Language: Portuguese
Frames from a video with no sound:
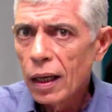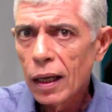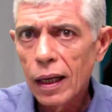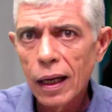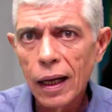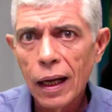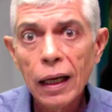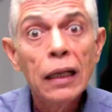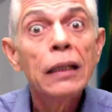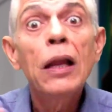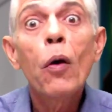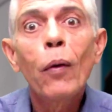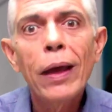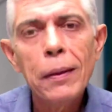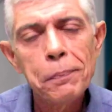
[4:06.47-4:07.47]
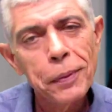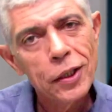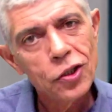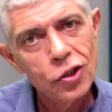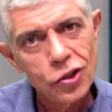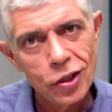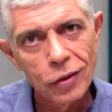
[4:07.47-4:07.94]
a, ah, a, ah, não é
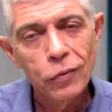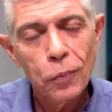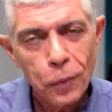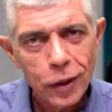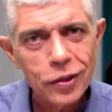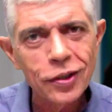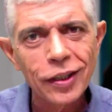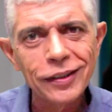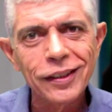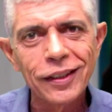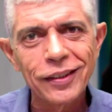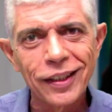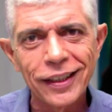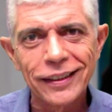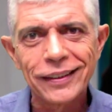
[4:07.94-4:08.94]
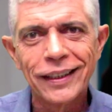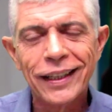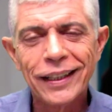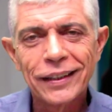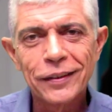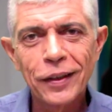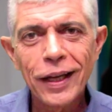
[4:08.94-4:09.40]
impeditivo, pode ter certeza,
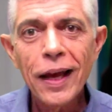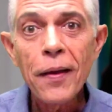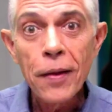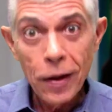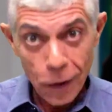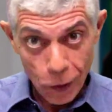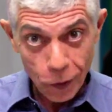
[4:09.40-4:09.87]
né?